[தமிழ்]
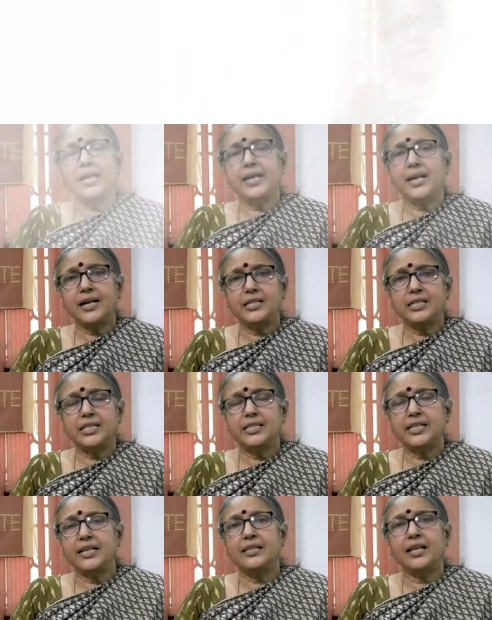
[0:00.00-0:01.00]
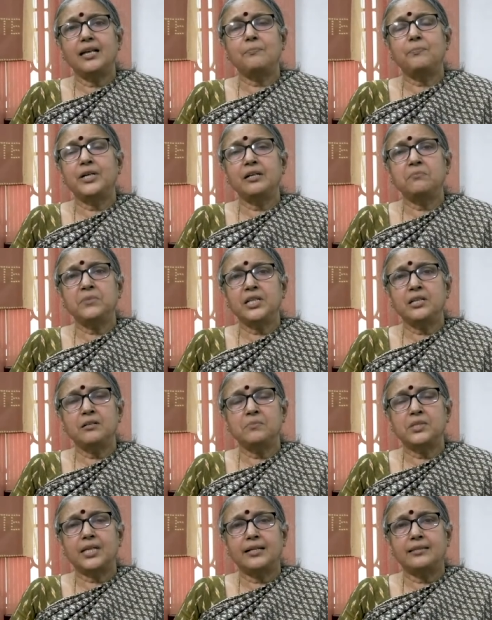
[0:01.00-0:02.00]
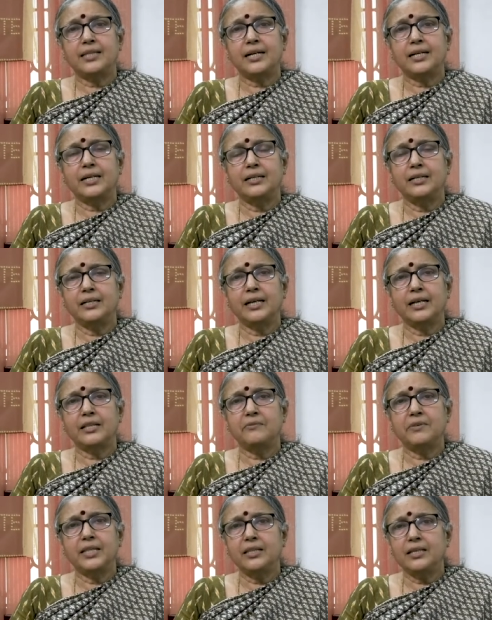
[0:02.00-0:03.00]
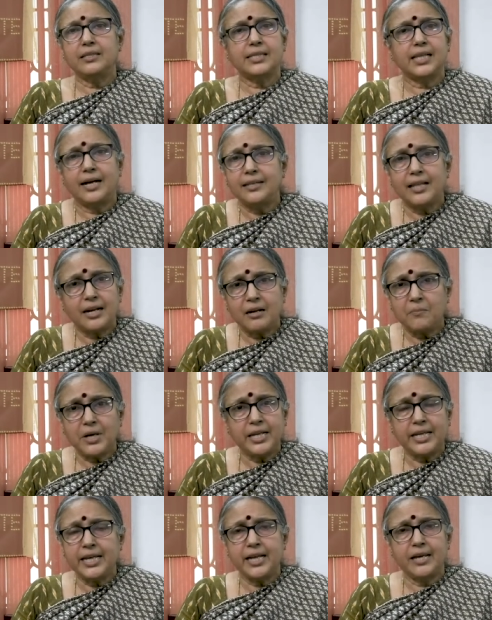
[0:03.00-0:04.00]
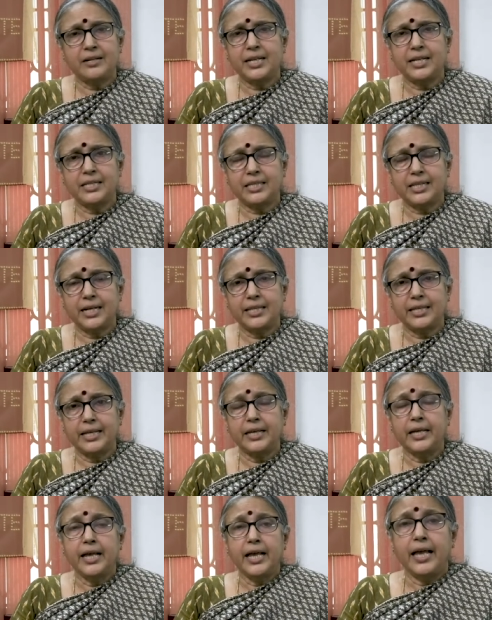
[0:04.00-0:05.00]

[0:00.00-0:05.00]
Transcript: பேயாட்சி செய்தால் பிணம் பின்னம் சாத்திரங்கள்ங்கிறது வந்து சாதாரணமா நீங்க யாரும் நினைக்கிறாரிய